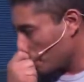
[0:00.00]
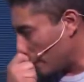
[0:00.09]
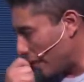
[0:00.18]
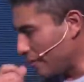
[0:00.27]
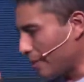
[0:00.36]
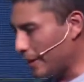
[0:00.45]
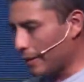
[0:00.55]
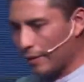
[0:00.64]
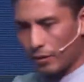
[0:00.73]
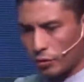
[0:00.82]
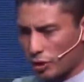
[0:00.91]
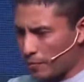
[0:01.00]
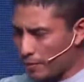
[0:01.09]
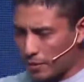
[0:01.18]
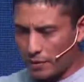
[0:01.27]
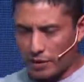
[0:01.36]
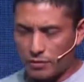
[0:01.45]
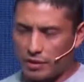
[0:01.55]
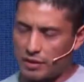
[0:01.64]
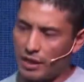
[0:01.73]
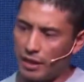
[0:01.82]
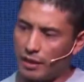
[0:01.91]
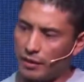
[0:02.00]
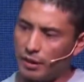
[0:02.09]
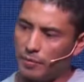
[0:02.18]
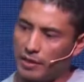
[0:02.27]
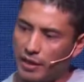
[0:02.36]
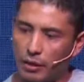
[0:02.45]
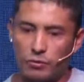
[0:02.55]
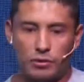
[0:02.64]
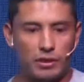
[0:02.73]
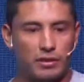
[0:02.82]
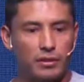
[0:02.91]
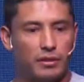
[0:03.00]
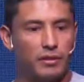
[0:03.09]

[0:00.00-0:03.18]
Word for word: Y hay una palabra que siempre me llamó la atención que decía crímenes causes.